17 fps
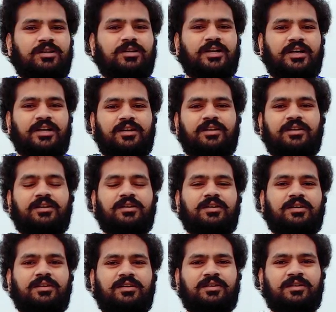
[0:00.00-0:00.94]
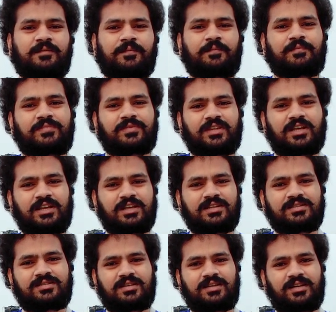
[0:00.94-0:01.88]
एंड देर
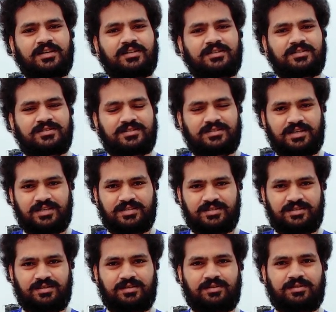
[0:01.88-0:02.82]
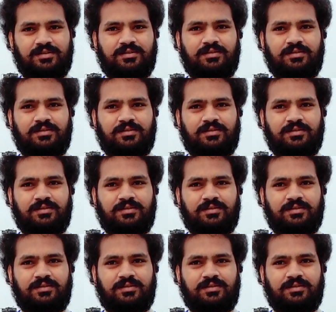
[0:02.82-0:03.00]
इज अ चेस्ट